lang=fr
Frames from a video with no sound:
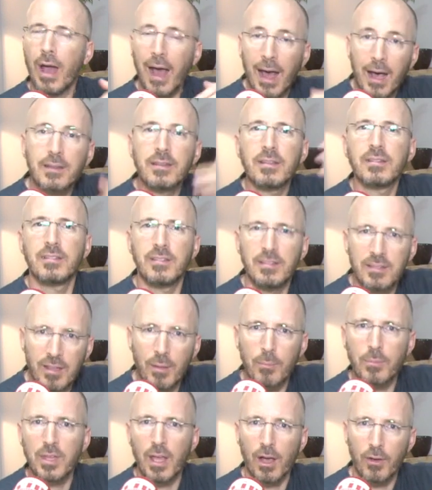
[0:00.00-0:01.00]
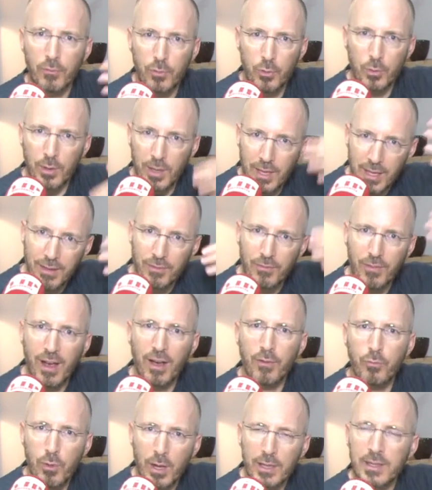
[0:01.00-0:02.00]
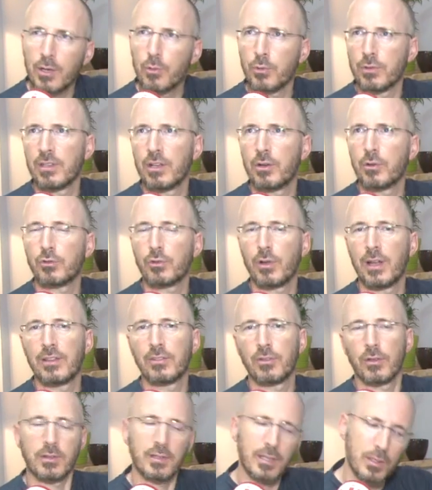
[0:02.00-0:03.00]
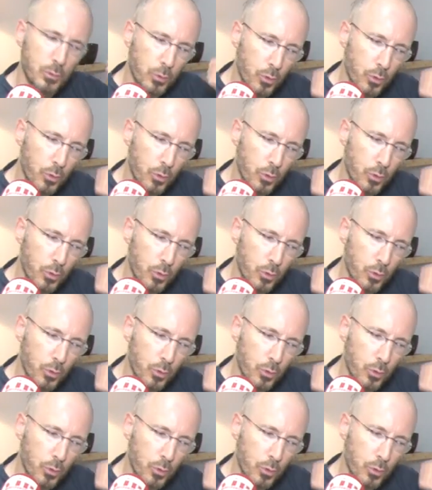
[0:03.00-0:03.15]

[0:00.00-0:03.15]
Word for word: un des systèmes nerveux et va avoir des conséquences sur la santé.